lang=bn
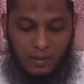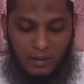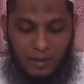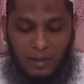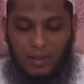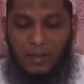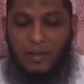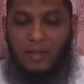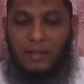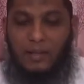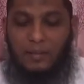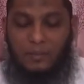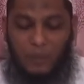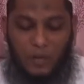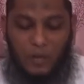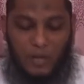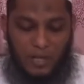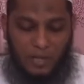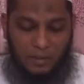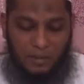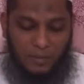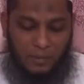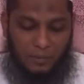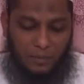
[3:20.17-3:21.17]
আল্লাহ রব্বুল
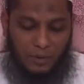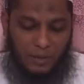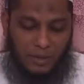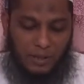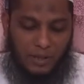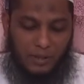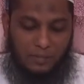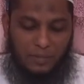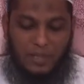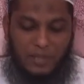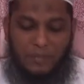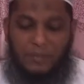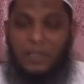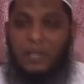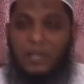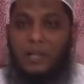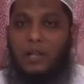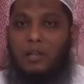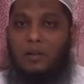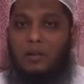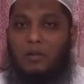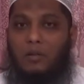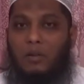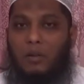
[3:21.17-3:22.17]
আলমিন বলছেন
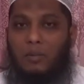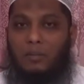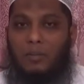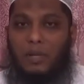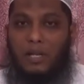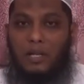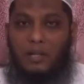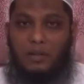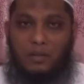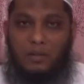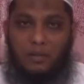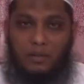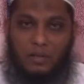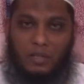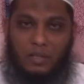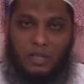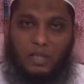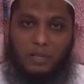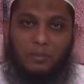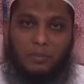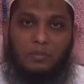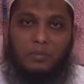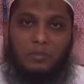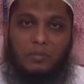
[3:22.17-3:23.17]
বিসমিল্লাহ রহমান
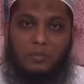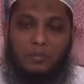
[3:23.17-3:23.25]
রহিম